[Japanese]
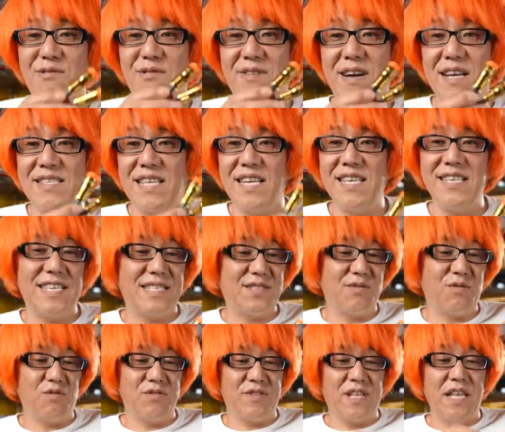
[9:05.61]
こう硬いや
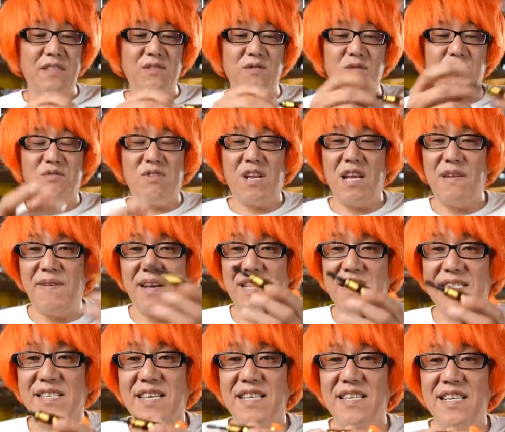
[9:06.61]
つをこう電動ドライバー
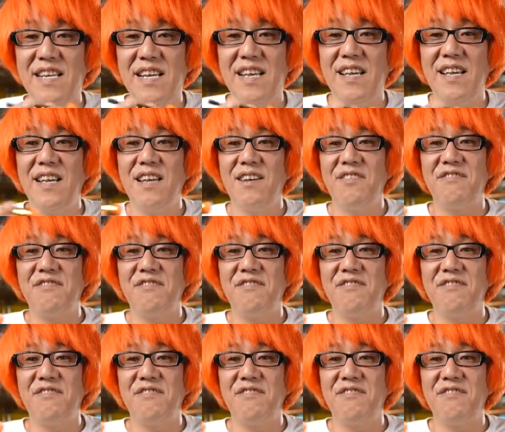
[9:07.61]
につけてね、